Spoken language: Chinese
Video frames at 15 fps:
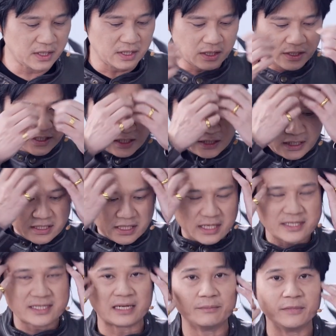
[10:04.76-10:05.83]
而且大家来
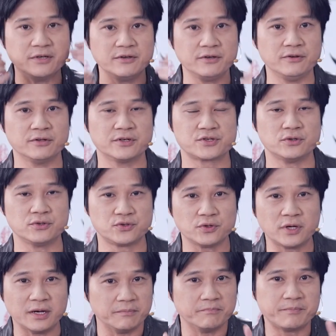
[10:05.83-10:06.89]
上命运运的时候就
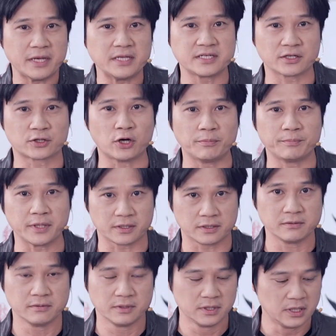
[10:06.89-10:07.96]
很被这个 topic，
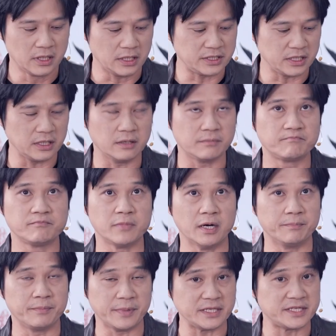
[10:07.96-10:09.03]
而且呃
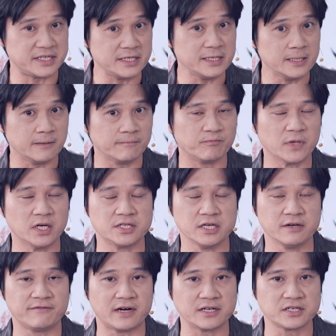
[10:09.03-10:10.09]
被吸引，而且
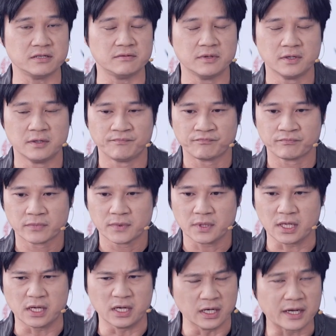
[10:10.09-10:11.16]
发现那
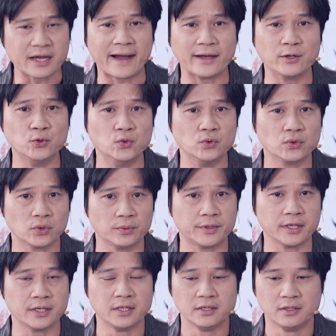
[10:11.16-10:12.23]
个很开悟，对不
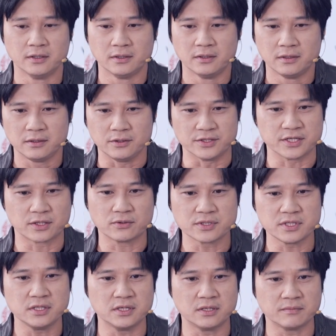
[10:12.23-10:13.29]
对？有些东
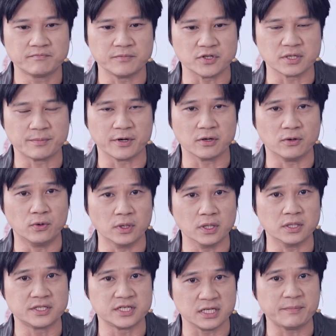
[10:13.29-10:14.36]
西呢，有些朋友活
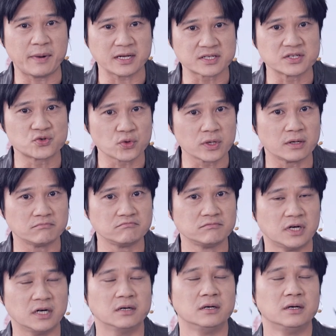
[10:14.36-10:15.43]
了七八十岁了
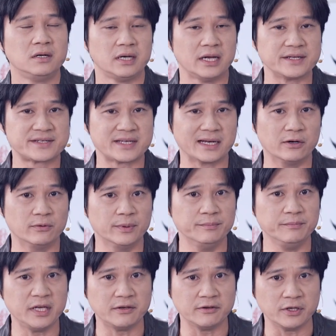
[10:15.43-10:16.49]
啊，来上了我们
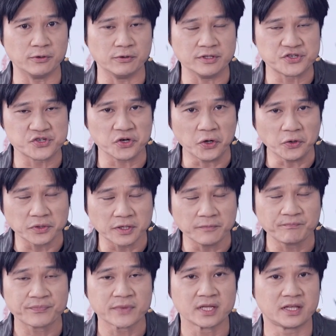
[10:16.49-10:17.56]
命运音韵之后呢，
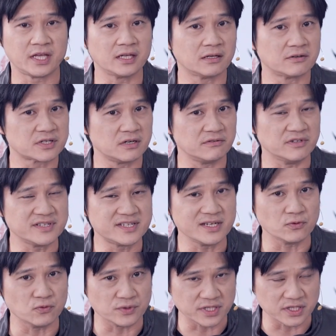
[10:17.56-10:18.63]
听到这个人
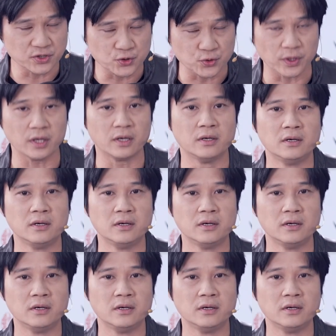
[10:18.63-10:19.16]
性五行学，